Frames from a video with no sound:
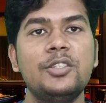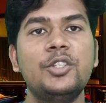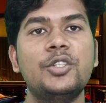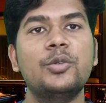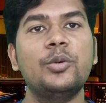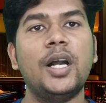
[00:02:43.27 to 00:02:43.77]

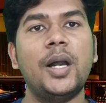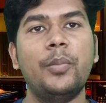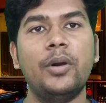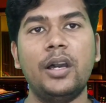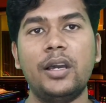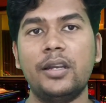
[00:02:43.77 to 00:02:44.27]
जिसको आप
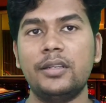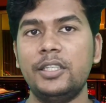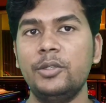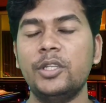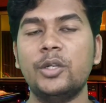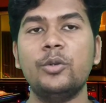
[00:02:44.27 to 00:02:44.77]
अगर
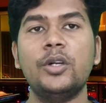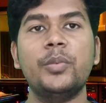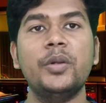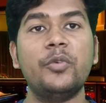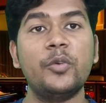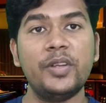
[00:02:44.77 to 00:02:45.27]
ट्विटर को
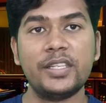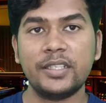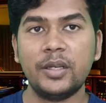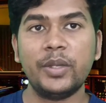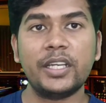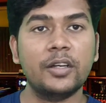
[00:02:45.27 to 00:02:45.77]
अपने
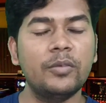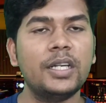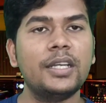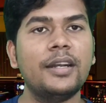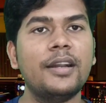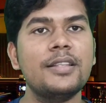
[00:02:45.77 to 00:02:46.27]
प्रोफेशनल में
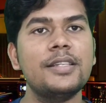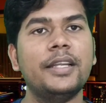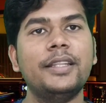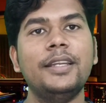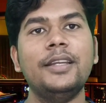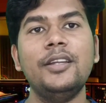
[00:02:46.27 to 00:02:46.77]
कन्वर्ट करना
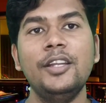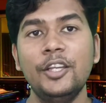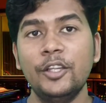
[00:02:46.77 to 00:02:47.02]
चाहते हैं